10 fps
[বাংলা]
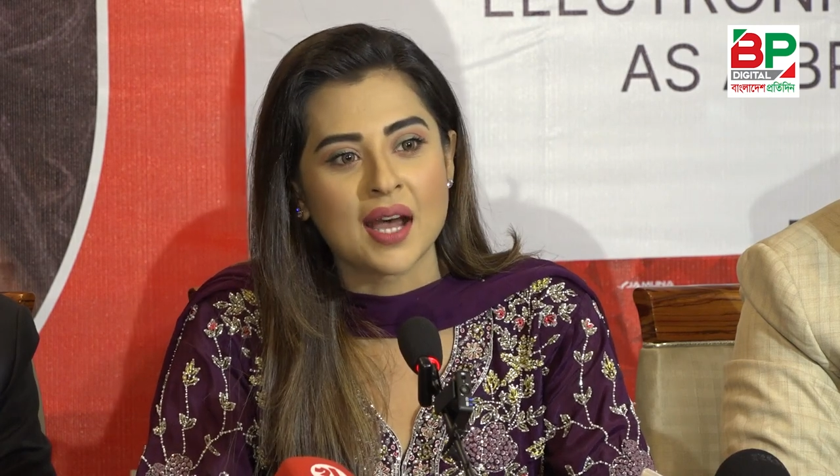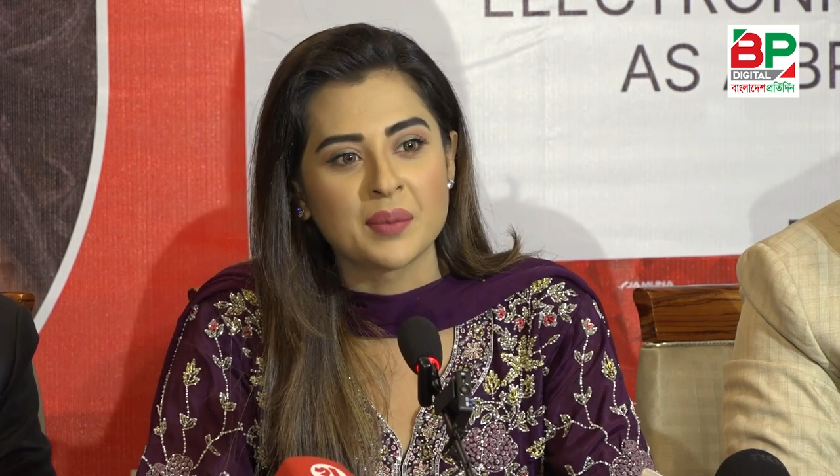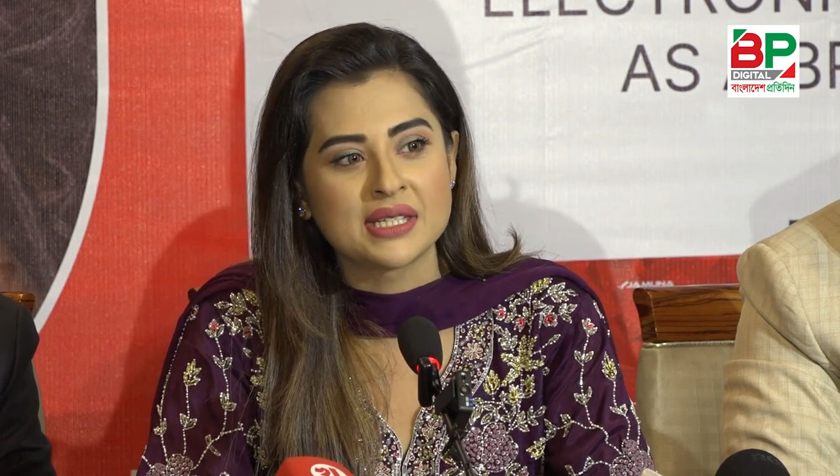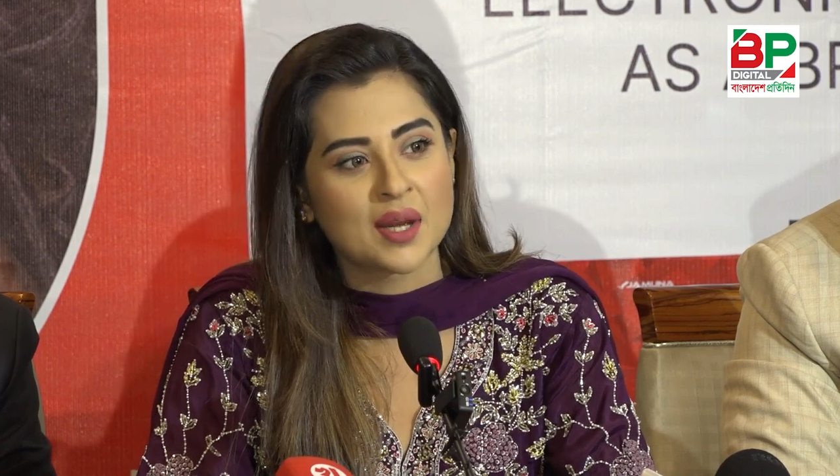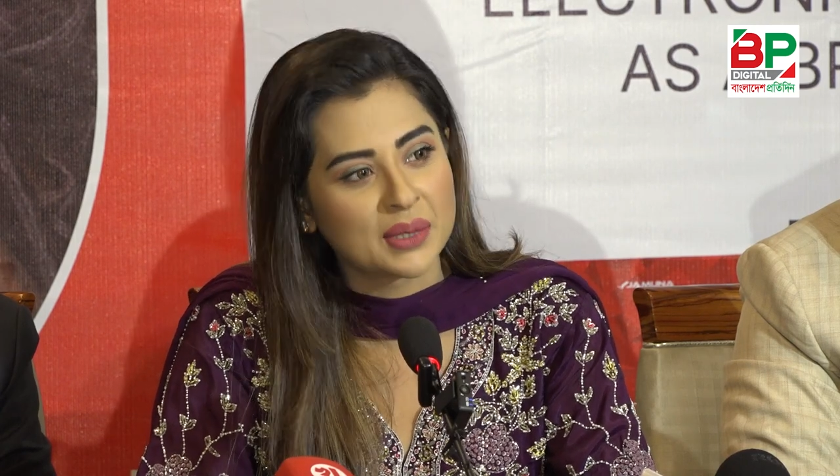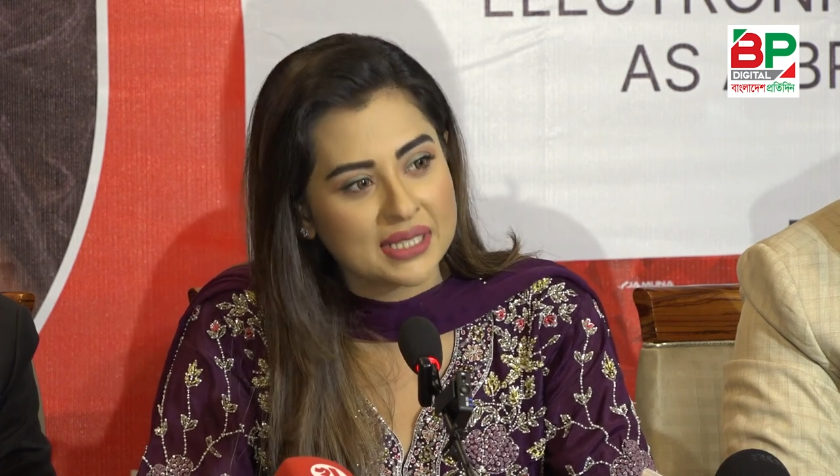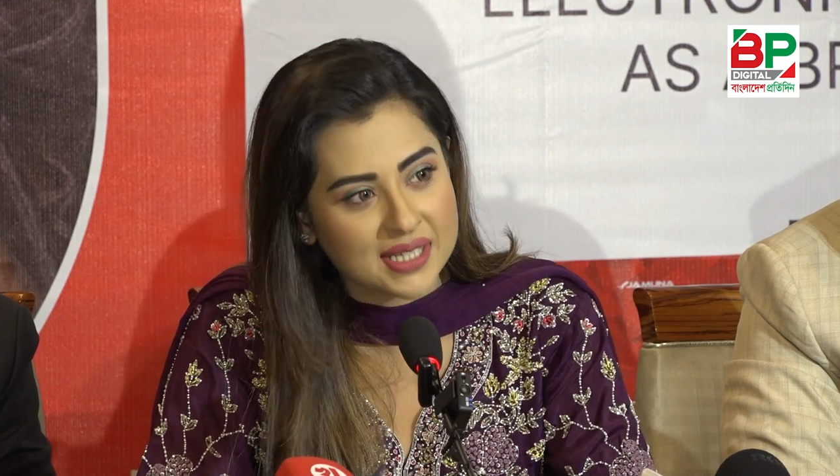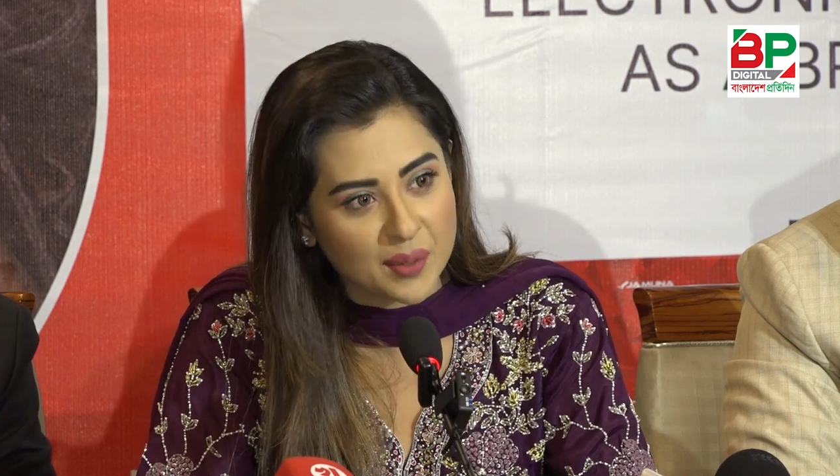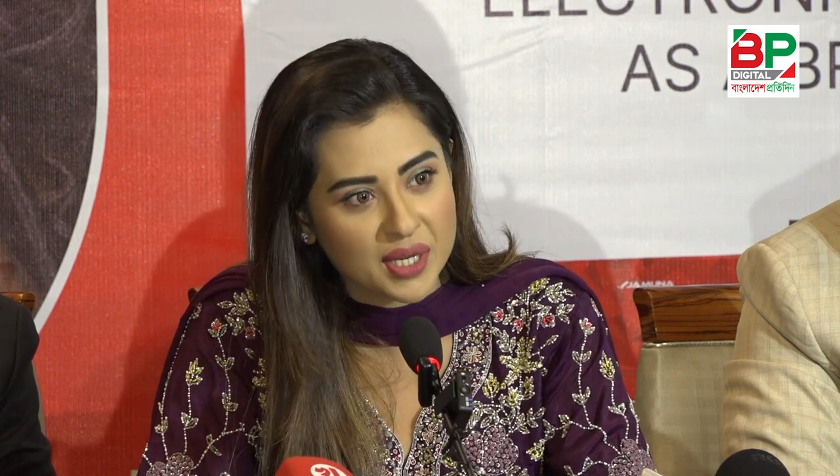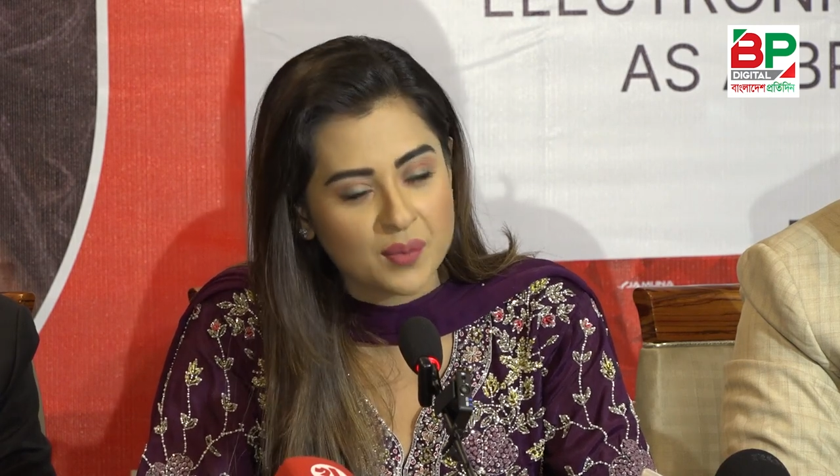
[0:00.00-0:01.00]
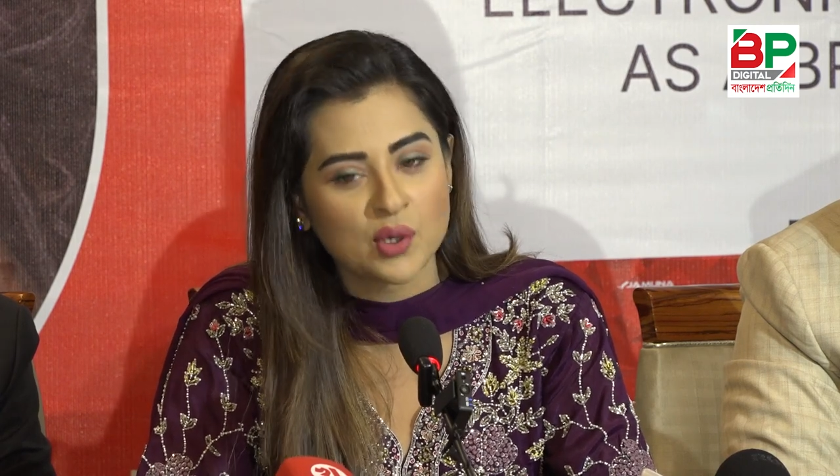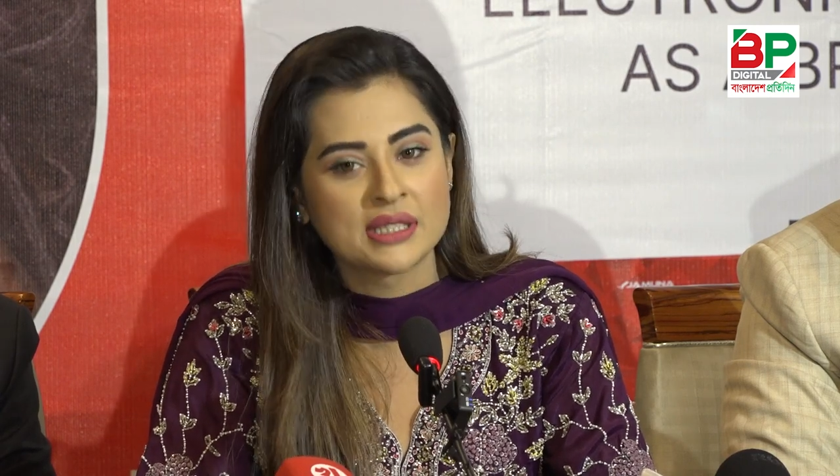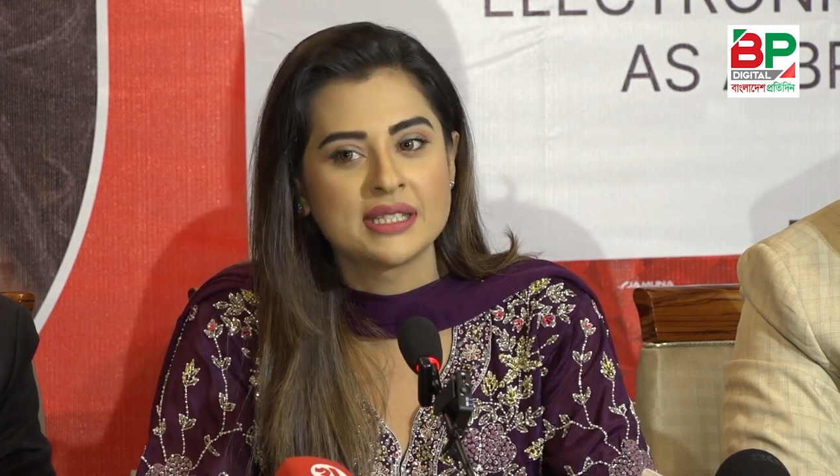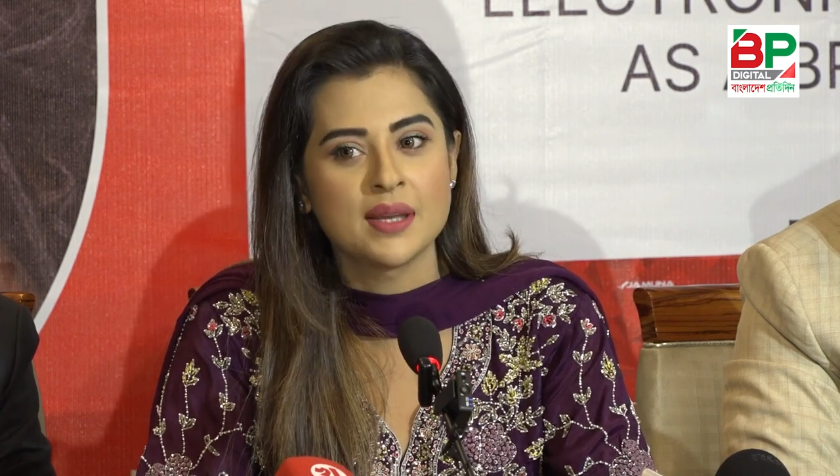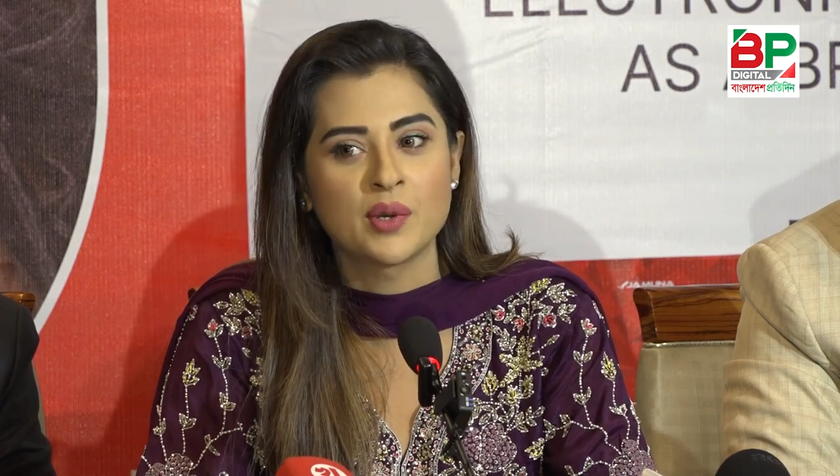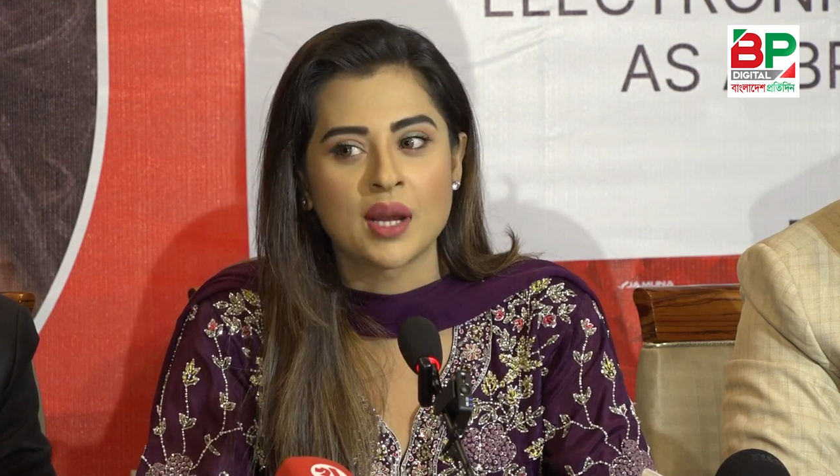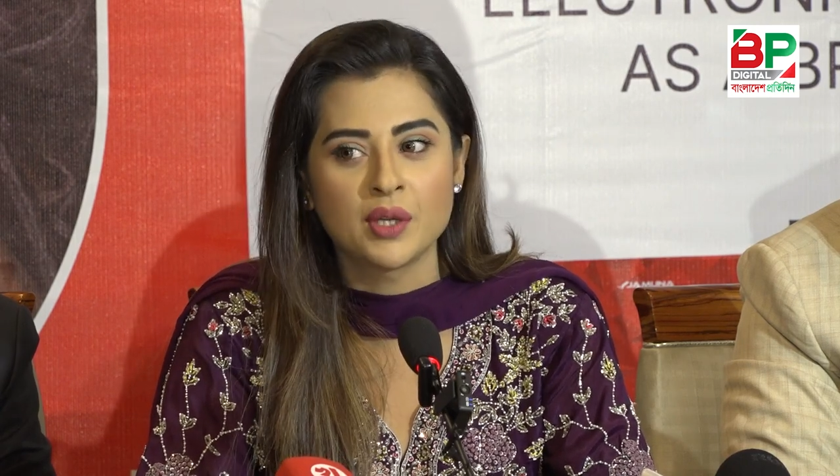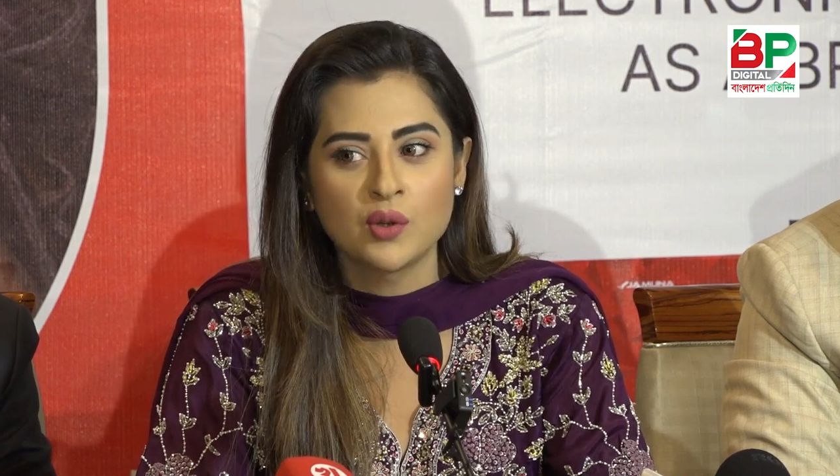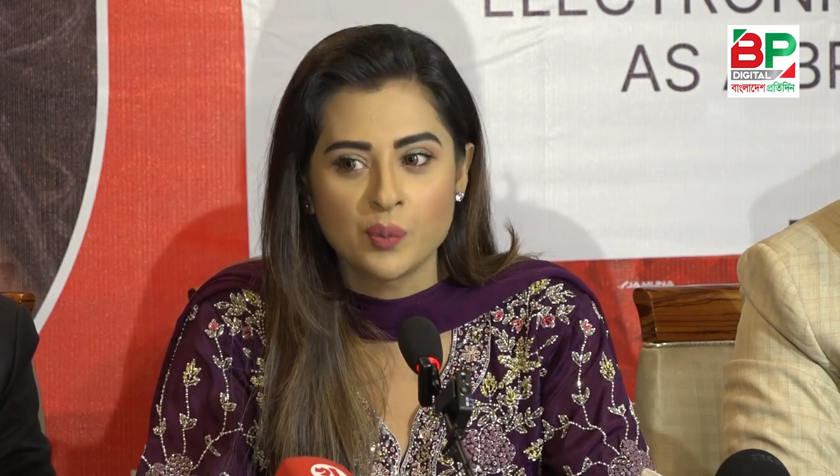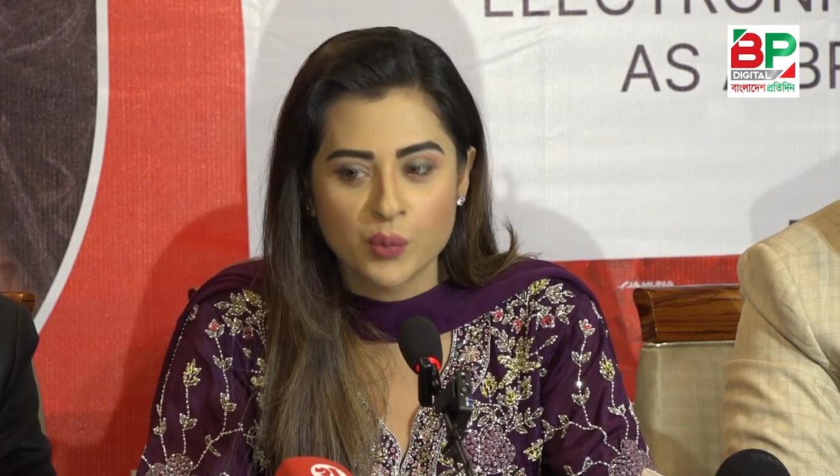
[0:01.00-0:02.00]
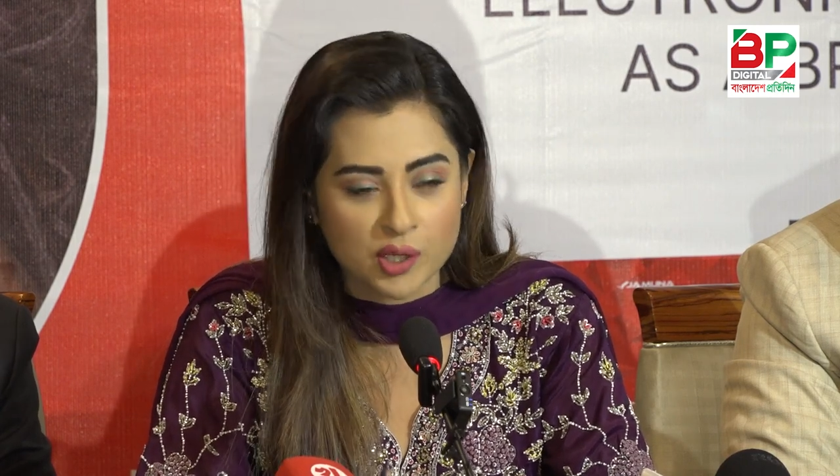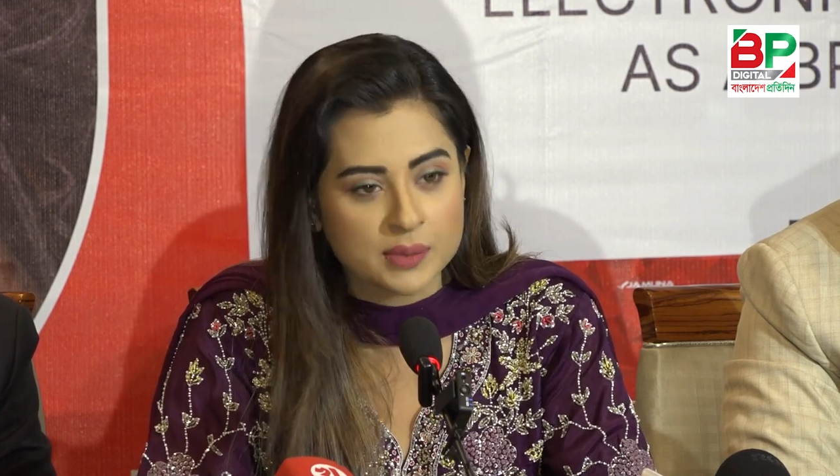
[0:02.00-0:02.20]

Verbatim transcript: আমি এটা আপনাদের সামনেই বলেছি এবং আমি খুব